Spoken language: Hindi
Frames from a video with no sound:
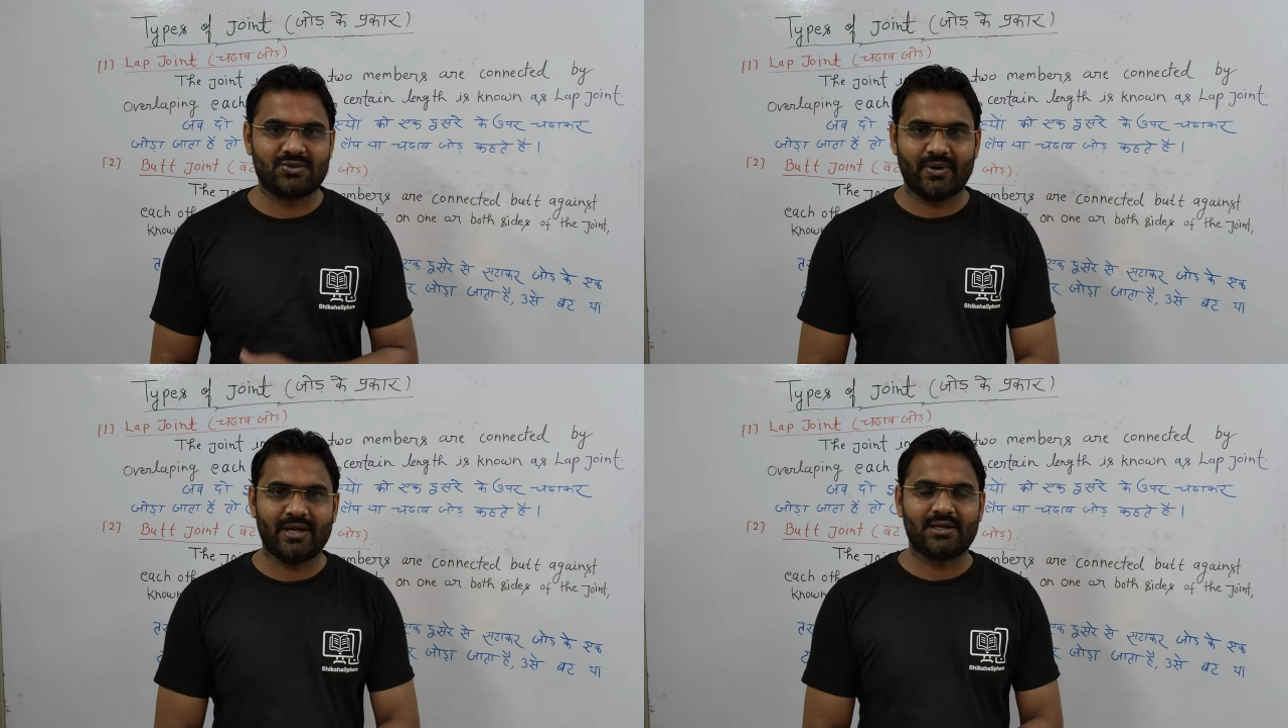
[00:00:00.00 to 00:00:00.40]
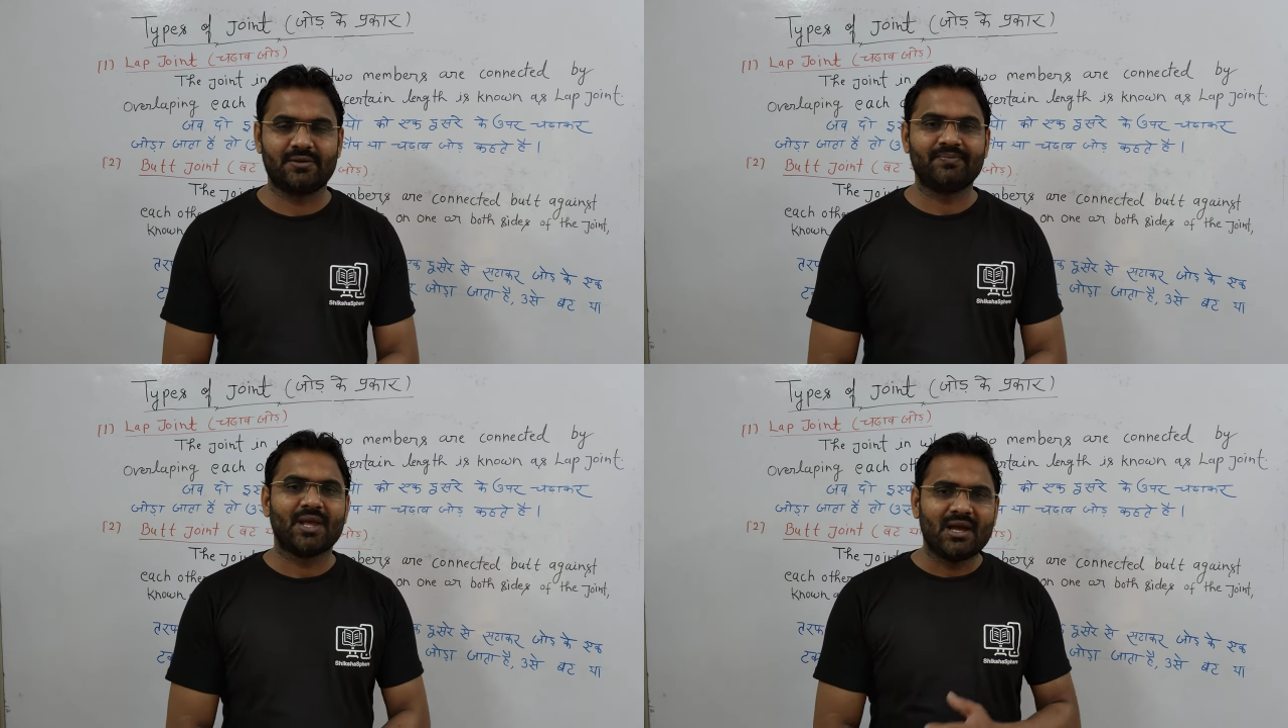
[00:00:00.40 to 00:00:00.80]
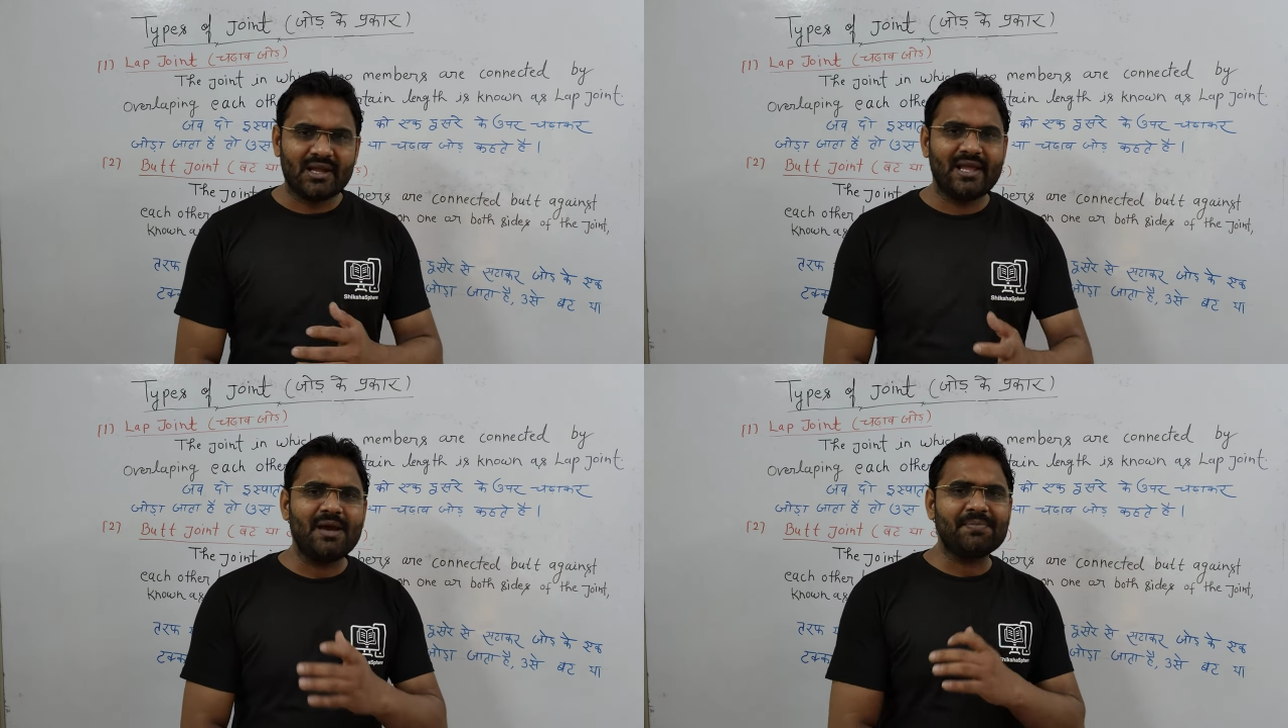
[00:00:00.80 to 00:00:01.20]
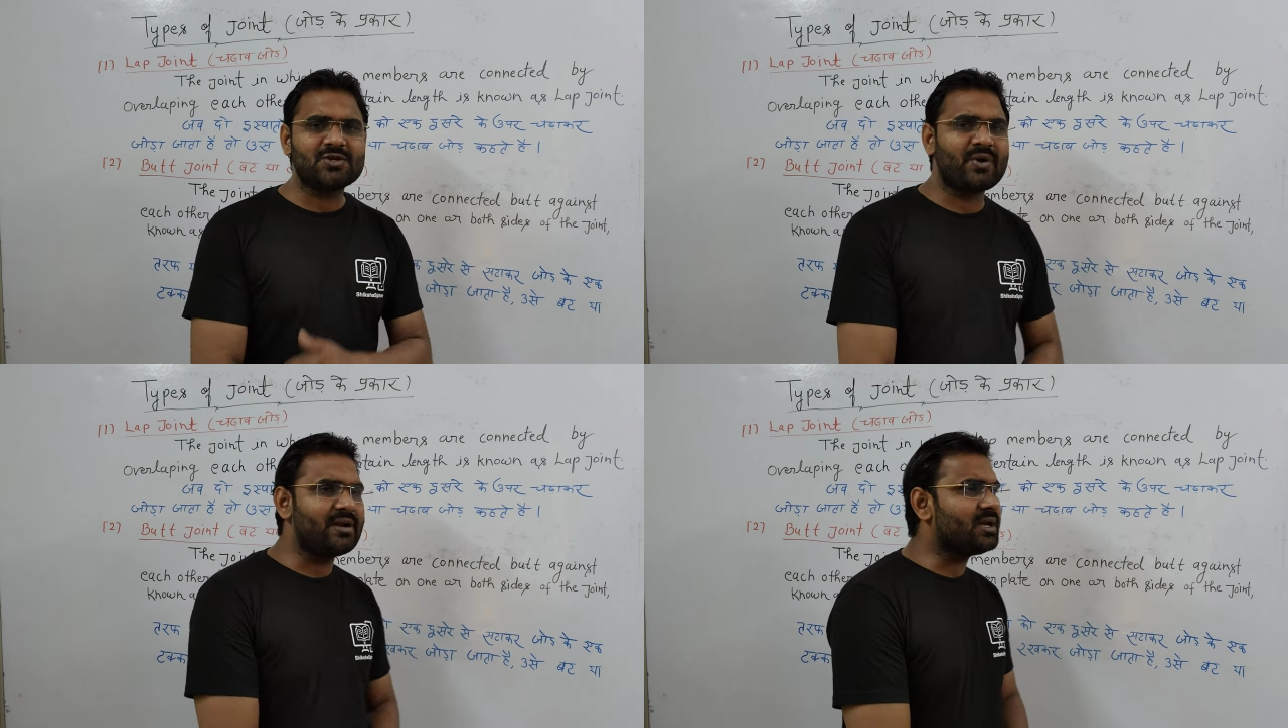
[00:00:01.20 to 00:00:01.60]
ज्वाइंट लैब
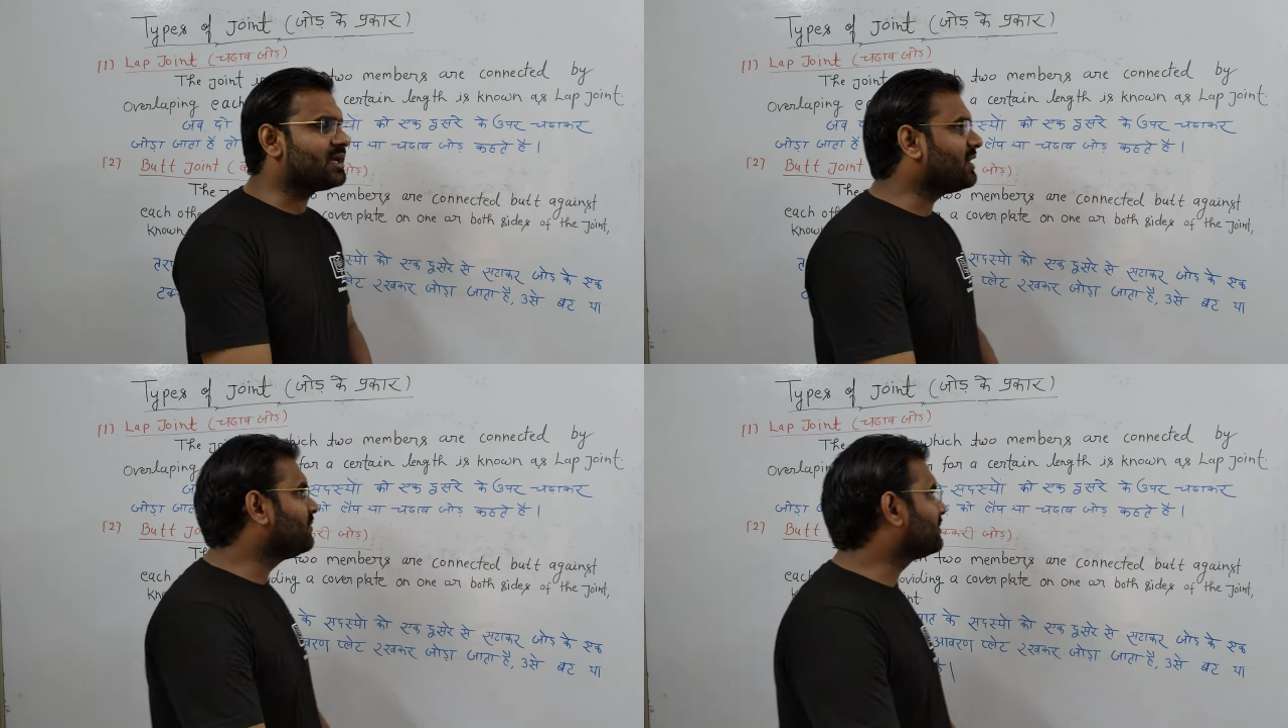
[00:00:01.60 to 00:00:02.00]
ज्वाइंट क्या